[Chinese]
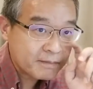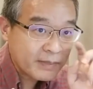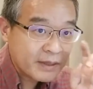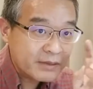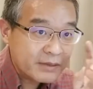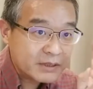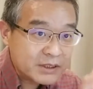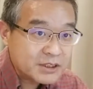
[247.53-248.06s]

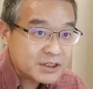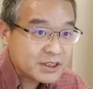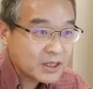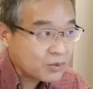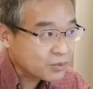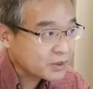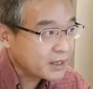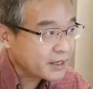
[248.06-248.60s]
你们你江
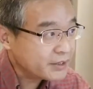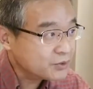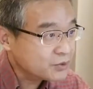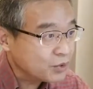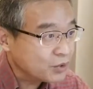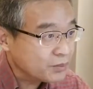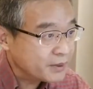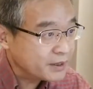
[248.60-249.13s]
湖上还有
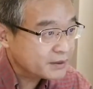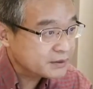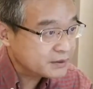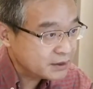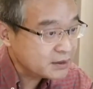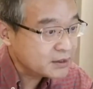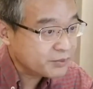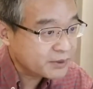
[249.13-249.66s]
口碑。第
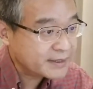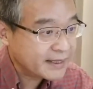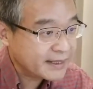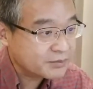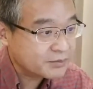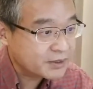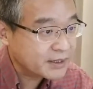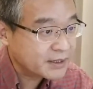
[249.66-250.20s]
一个我建议
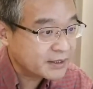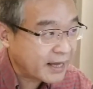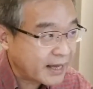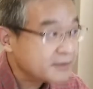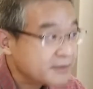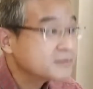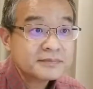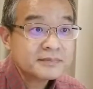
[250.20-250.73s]
什么？你和他
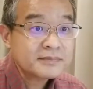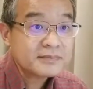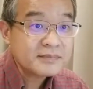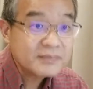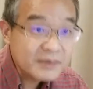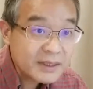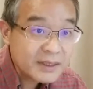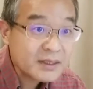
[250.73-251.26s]
谈，
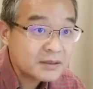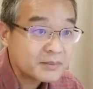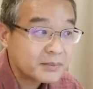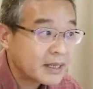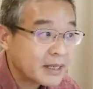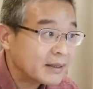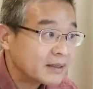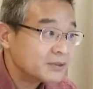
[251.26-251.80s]
你和他怎么
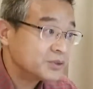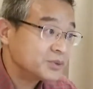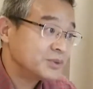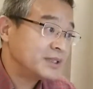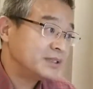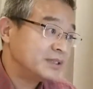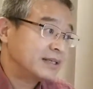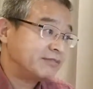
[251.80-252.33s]
谈呢？你兄弟，
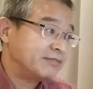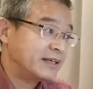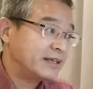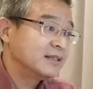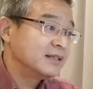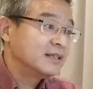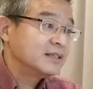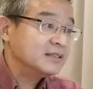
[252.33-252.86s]
你还发现
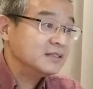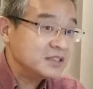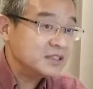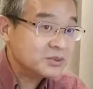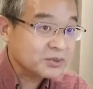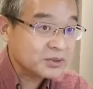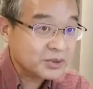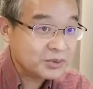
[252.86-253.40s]
你一
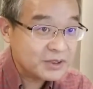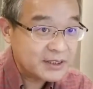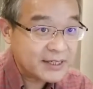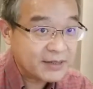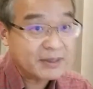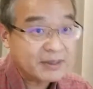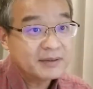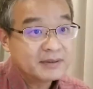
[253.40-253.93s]
共投一千
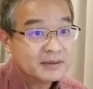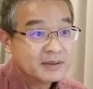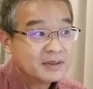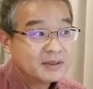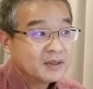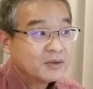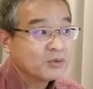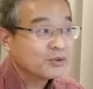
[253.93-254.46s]
万，
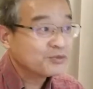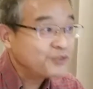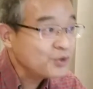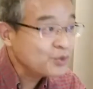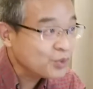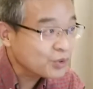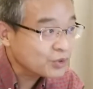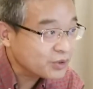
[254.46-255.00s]
我分
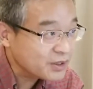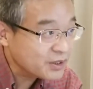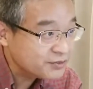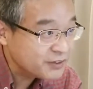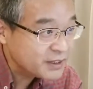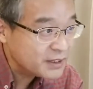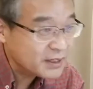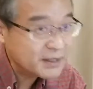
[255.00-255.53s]
红都给你
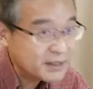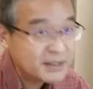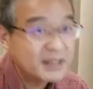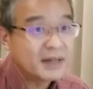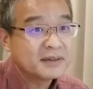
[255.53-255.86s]
分一个亿了，